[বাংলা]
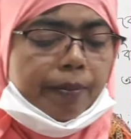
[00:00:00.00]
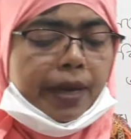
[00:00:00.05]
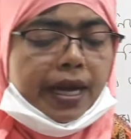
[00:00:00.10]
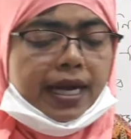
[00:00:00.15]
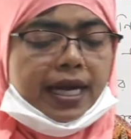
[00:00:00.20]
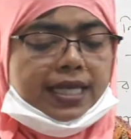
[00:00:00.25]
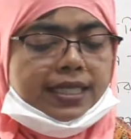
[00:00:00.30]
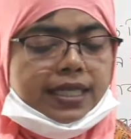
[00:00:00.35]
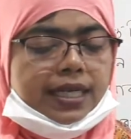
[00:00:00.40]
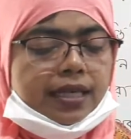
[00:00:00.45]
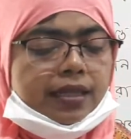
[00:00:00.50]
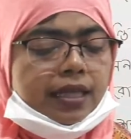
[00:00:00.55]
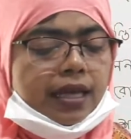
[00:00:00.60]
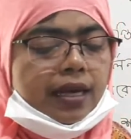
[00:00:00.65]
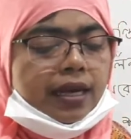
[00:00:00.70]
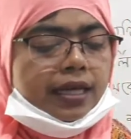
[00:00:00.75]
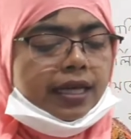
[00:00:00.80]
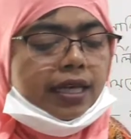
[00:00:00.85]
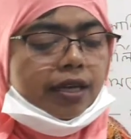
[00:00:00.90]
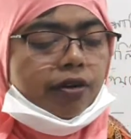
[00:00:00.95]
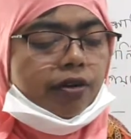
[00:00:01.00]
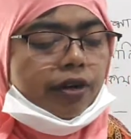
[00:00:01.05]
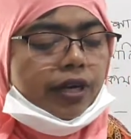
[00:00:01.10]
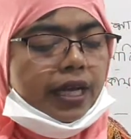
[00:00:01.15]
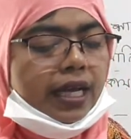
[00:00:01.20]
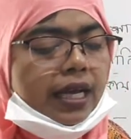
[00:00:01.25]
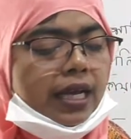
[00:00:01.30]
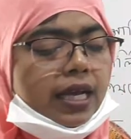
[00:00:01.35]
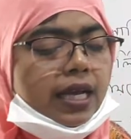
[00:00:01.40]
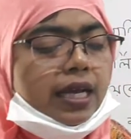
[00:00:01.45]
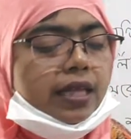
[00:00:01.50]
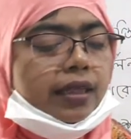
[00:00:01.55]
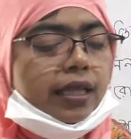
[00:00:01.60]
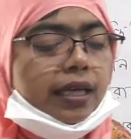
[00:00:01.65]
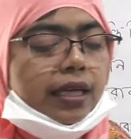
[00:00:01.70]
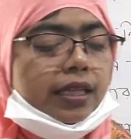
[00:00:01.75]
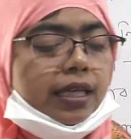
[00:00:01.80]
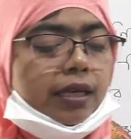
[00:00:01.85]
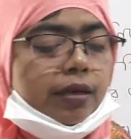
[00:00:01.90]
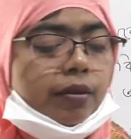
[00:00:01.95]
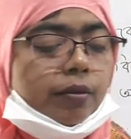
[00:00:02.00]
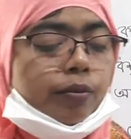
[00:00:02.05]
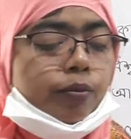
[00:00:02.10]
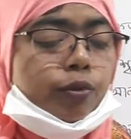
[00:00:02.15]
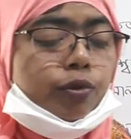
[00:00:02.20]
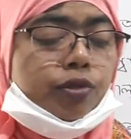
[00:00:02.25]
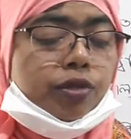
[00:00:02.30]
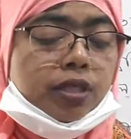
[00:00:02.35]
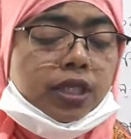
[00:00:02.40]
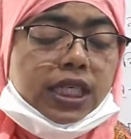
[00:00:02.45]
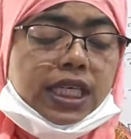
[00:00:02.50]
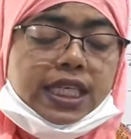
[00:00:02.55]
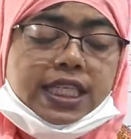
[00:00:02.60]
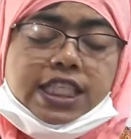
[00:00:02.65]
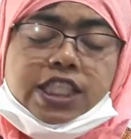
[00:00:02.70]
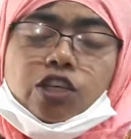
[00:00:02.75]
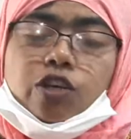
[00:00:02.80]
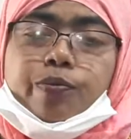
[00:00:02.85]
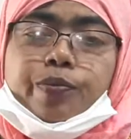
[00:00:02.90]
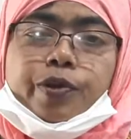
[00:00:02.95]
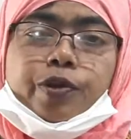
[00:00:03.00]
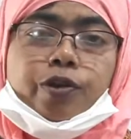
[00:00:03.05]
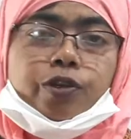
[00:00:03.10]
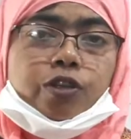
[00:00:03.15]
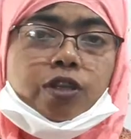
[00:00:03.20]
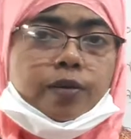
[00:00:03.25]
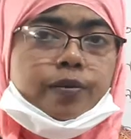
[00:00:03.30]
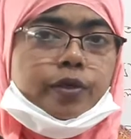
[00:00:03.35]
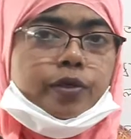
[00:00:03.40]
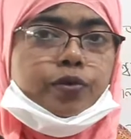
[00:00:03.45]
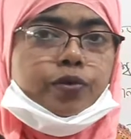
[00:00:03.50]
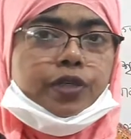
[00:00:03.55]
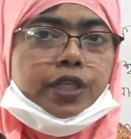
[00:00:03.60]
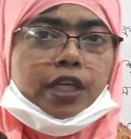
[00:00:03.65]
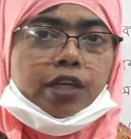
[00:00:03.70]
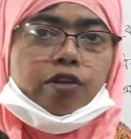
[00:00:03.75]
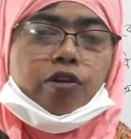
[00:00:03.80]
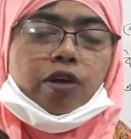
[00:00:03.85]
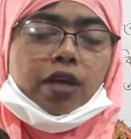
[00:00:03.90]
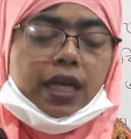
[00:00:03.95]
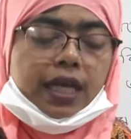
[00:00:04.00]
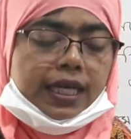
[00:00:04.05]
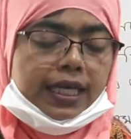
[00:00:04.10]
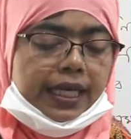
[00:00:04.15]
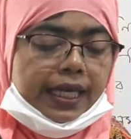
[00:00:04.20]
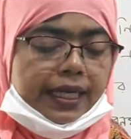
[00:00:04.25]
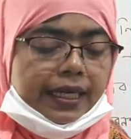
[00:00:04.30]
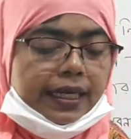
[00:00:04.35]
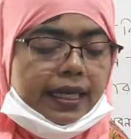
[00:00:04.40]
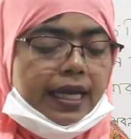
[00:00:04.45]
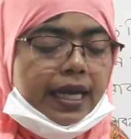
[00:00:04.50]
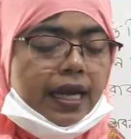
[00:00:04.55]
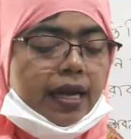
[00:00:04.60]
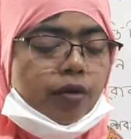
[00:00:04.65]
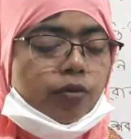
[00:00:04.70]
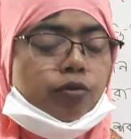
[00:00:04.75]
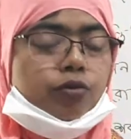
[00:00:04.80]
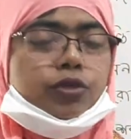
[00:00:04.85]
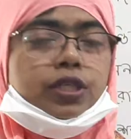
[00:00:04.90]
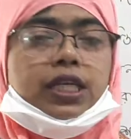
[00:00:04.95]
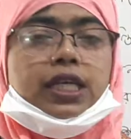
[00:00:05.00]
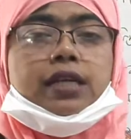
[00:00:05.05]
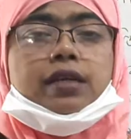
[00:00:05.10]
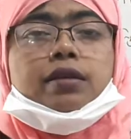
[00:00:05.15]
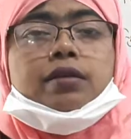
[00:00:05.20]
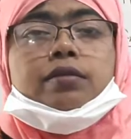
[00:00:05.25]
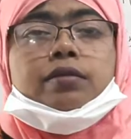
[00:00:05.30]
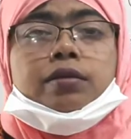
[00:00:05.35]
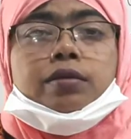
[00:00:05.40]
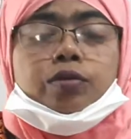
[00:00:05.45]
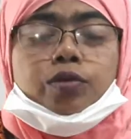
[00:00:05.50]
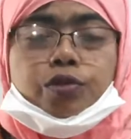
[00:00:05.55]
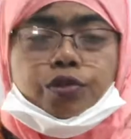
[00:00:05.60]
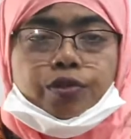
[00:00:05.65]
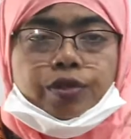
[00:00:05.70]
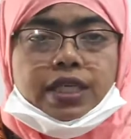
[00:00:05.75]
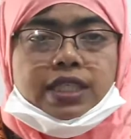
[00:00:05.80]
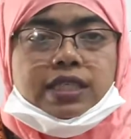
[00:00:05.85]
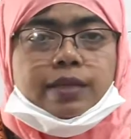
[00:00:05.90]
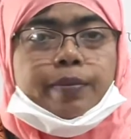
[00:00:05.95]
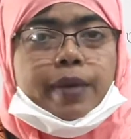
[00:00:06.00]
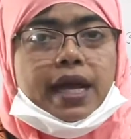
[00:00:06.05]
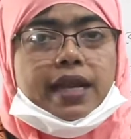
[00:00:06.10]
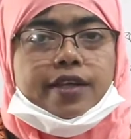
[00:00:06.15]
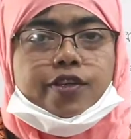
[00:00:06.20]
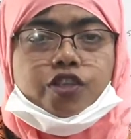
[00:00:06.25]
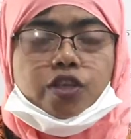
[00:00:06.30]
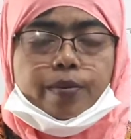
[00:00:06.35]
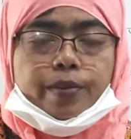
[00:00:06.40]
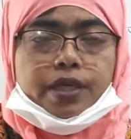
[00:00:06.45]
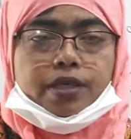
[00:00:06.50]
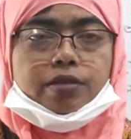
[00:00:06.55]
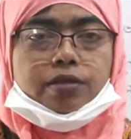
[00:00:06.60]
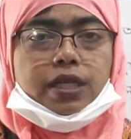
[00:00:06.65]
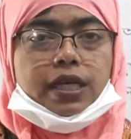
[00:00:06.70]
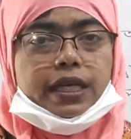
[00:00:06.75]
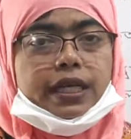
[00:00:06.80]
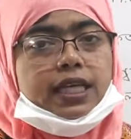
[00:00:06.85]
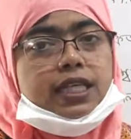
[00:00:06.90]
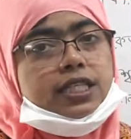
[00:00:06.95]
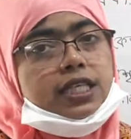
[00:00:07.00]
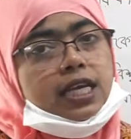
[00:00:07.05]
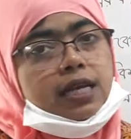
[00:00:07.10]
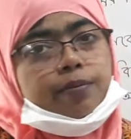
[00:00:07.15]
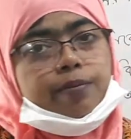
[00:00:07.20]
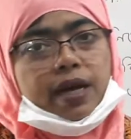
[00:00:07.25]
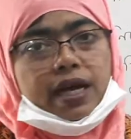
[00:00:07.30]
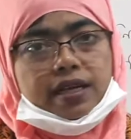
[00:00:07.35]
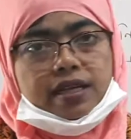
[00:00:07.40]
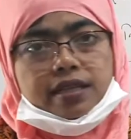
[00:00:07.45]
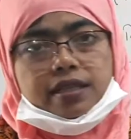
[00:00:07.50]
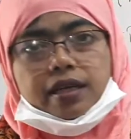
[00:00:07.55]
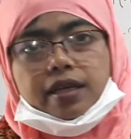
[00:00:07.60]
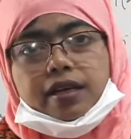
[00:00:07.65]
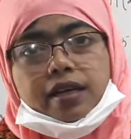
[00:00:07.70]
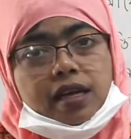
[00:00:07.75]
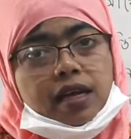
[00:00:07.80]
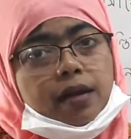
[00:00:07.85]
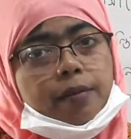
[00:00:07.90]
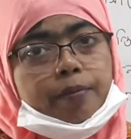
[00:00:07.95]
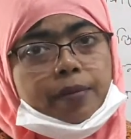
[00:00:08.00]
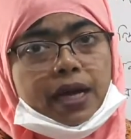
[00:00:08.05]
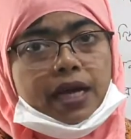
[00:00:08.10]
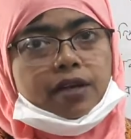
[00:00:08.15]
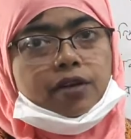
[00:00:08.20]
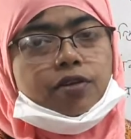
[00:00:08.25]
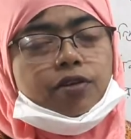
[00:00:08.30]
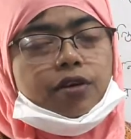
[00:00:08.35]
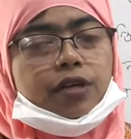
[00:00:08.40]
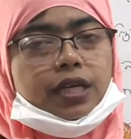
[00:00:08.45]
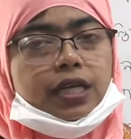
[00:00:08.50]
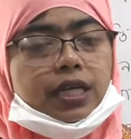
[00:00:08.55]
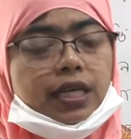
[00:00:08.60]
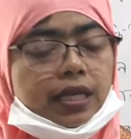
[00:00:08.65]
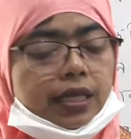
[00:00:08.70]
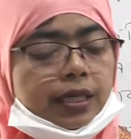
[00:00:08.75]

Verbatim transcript: মারা যায় তারা কি করে তাদের উচ্চের চেয়ে প্রিয়তম উটের গলা কেটে উটের কোটরে যে পানি জমানো থাকে সেই পানি তারা পান করে